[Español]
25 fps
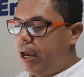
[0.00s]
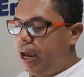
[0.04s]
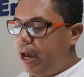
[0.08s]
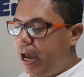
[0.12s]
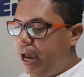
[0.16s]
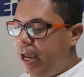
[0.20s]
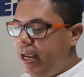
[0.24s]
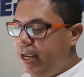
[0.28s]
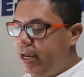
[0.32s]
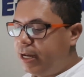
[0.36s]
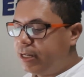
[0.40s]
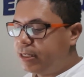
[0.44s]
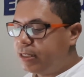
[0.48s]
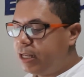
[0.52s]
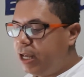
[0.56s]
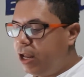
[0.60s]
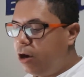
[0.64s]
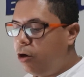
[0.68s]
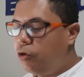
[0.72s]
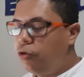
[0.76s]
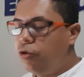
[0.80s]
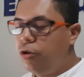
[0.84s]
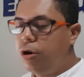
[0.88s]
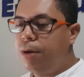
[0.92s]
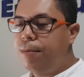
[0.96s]
hay que
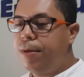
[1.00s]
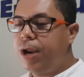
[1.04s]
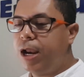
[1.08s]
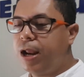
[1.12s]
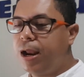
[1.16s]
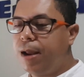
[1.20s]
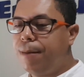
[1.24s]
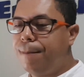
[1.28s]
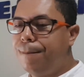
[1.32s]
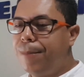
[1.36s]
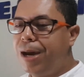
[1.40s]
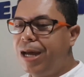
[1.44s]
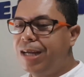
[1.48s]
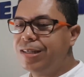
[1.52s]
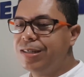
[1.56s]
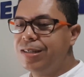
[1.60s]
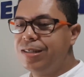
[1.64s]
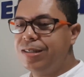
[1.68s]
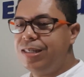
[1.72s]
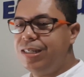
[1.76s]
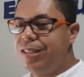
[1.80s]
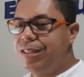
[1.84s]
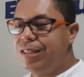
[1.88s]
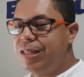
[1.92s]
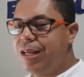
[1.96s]
hacerlo de una manera
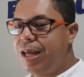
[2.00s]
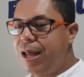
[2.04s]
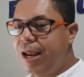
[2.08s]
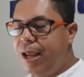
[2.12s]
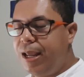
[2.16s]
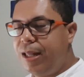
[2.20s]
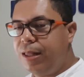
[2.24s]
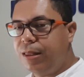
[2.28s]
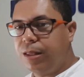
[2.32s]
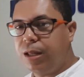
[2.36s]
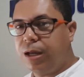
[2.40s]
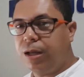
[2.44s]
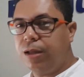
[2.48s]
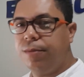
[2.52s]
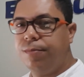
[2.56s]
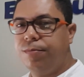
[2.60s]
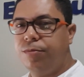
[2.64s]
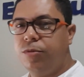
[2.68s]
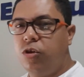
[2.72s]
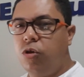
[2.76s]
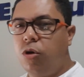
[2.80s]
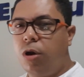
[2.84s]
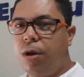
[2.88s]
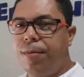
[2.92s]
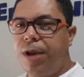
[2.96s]
más discreta,
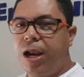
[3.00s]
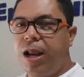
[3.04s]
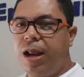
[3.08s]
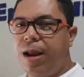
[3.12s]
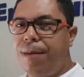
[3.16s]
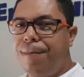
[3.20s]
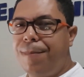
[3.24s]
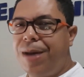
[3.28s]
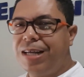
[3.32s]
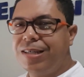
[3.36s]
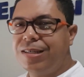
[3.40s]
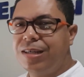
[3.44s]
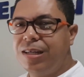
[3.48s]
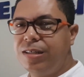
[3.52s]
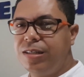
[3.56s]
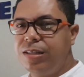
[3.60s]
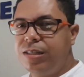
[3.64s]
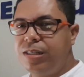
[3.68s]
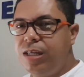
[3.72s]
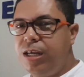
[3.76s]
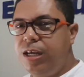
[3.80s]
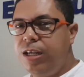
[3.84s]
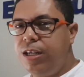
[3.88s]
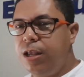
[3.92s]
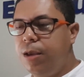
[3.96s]
de una manera más
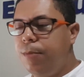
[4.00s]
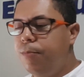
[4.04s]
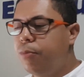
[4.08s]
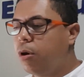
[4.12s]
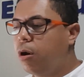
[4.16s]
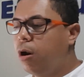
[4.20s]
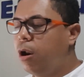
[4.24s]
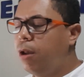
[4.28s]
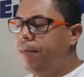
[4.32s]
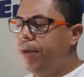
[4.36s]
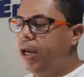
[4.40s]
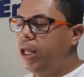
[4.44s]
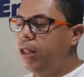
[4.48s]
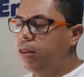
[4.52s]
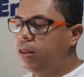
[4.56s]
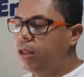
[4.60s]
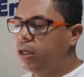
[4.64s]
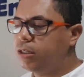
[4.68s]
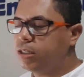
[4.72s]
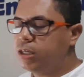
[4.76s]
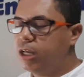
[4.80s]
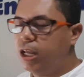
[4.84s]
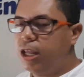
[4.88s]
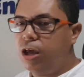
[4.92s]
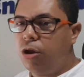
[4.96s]
sencilla. Y
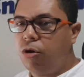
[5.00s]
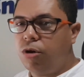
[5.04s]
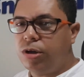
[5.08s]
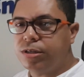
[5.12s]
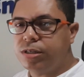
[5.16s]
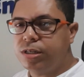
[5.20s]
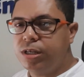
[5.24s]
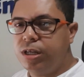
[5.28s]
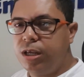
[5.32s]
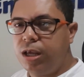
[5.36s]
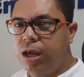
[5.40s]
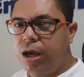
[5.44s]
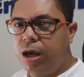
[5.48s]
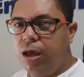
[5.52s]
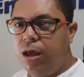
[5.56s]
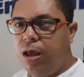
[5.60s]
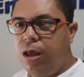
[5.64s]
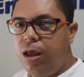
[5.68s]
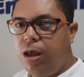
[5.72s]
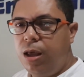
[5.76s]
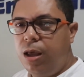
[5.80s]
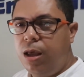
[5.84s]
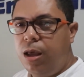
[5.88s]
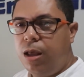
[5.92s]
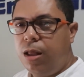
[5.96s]
probablemente si ella lo hacía
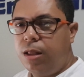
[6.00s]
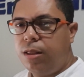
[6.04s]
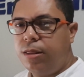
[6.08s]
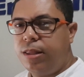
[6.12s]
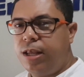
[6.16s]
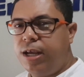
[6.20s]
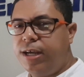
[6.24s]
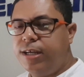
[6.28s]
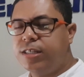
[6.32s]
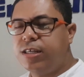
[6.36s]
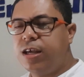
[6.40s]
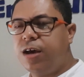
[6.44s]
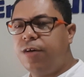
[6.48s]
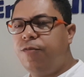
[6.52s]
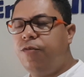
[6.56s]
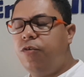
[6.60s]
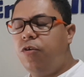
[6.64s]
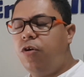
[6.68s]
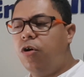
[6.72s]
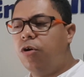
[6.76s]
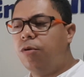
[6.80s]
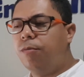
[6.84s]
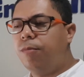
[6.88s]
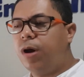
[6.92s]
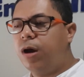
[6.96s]
de esa
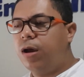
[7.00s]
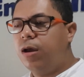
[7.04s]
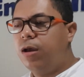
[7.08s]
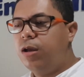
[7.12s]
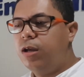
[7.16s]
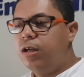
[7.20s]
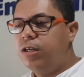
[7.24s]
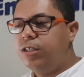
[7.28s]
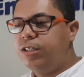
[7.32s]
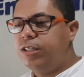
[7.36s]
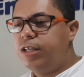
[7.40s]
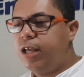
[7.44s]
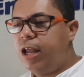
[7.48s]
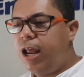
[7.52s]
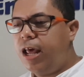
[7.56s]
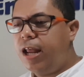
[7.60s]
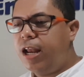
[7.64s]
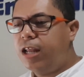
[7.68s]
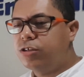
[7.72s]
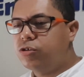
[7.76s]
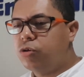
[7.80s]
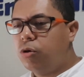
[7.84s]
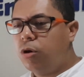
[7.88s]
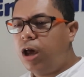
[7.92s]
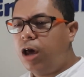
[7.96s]
forma,
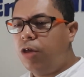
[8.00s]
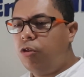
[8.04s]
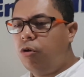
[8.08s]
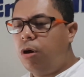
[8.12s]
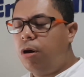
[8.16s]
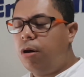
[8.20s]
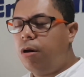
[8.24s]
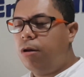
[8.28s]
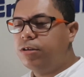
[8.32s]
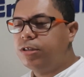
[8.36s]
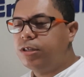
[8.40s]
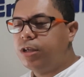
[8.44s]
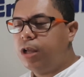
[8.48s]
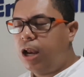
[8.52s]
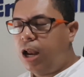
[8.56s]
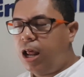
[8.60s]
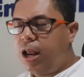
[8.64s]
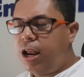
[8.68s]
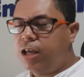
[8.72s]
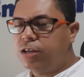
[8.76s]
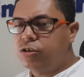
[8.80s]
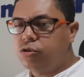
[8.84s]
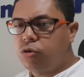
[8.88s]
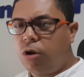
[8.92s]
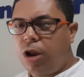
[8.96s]
Yelena Solano,
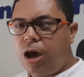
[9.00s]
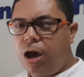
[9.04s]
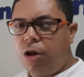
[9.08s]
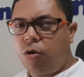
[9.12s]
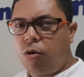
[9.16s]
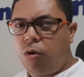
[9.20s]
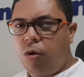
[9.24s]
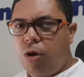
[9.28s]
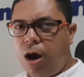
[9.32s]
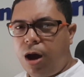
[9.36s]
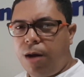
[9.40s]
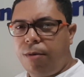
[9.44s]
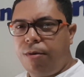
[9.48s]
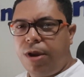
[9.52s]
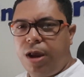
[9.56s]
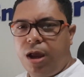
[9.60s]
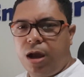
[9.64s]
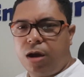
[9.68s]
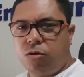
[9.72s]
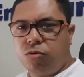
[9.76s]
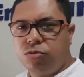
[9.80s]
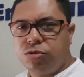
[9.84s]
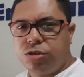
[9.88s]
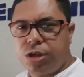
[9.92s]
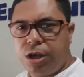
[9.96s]
Solano
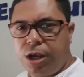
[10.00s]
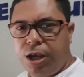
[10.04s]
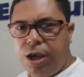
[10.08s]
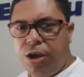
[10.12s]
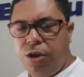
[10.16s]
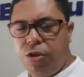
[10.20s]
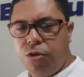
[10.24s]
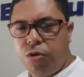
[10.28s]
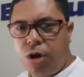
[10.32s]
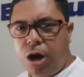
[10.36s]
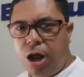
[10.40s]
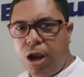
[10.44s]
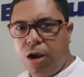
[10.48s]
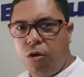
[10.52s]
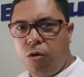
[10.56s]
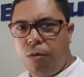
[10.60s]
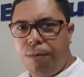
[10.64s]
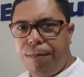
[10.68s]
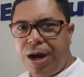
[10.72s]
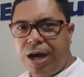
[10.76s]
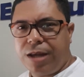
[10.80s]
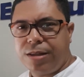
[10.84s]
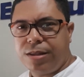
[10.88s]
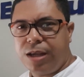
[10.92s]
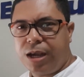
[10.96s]
habría conseguido algo
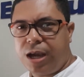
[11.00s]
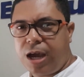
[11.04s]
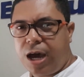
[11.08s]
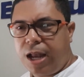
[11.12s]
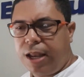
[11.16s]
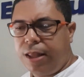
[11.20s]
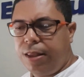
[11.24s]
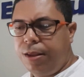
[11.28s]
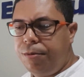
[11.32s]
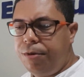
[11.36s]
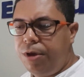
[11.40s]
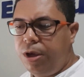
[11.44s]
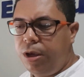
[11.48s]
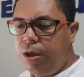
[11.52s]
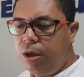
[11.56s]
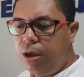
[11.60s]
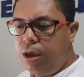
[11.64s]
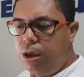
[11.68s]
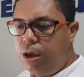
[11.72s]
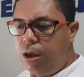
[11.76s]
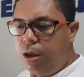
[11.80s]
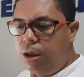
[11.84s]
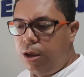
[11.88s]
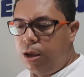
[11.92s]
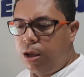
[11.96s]
más de Cardi B
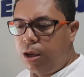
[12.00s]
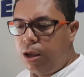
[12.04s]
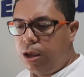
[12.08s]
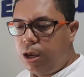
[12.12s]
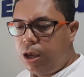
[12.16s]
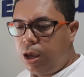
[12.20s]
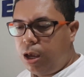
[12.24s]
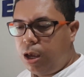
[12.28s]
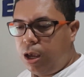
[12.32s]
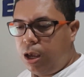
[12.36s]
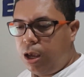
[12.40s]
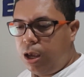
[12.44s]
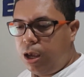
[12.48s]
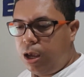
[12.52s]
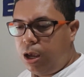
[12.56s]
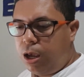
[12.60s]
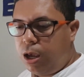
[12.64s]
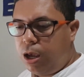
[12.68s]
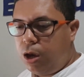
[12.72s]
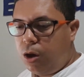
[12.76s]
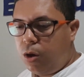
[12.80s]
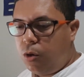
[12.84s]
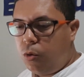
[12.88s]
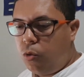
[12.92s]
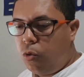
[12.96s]

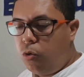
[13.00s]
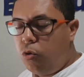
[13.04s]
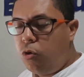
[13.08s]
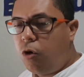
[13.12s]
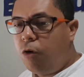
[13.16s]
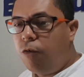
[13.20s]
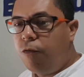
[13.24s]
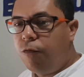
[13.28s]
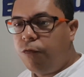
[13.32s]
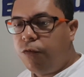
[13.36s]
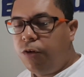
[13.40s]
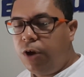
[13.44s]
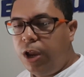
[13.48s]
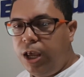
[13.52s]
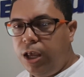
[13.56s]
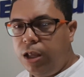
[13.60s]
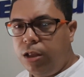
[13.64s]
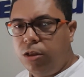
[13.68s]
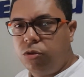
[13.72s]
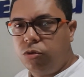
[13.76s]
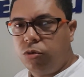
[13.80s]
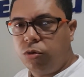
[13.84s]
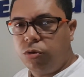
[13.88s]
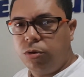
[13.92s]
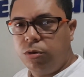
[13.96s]
que un
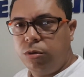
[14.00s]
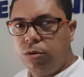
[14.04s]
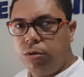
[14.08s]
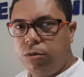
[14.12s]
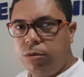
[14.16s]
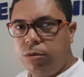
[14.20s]
conflicto.